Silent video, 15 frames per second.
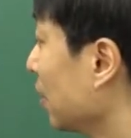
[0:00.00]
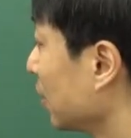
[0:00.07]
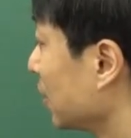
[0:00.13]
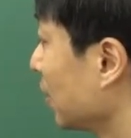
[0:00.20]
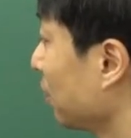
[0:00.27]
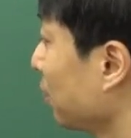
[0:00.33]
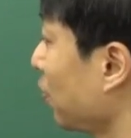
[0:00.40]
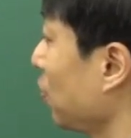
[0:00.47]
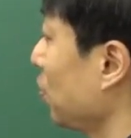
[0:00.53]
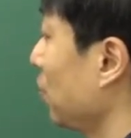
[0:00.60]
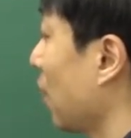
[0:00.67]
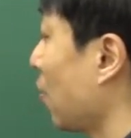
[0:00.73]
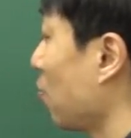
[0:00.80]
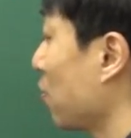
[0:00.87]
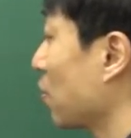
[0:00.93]
그런
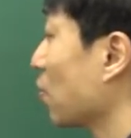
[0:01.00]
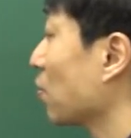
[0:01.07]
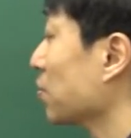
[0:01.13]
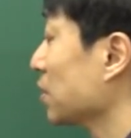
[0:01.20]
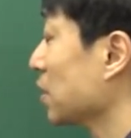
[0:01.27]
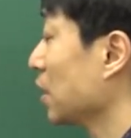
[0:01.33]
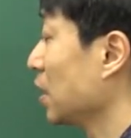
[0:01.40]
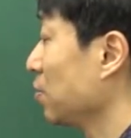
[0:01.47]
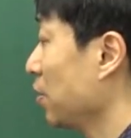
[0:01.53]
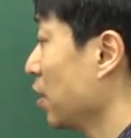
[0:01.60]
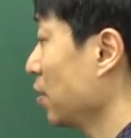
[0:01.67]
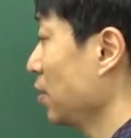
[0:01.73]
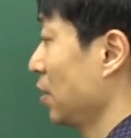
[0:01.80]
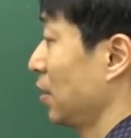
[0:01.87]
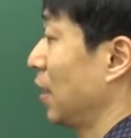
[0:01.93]
표현들하고 비교급이
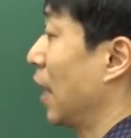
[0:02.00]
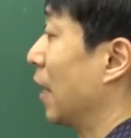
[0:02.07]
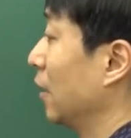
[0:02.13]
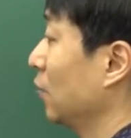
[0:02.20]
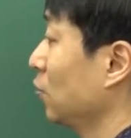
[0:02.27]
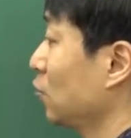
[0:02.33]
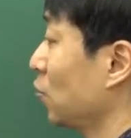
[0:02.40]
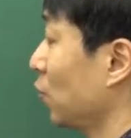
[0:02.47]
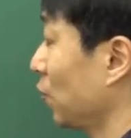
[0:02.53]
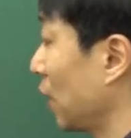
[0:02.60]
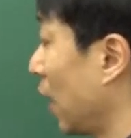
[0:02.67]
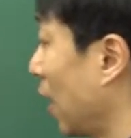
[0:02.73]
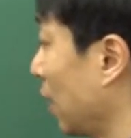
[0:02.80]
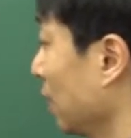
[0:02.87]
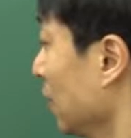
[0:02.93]
쓰이면
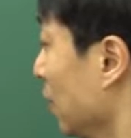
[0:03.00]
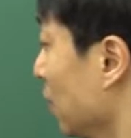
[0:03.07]
강조다.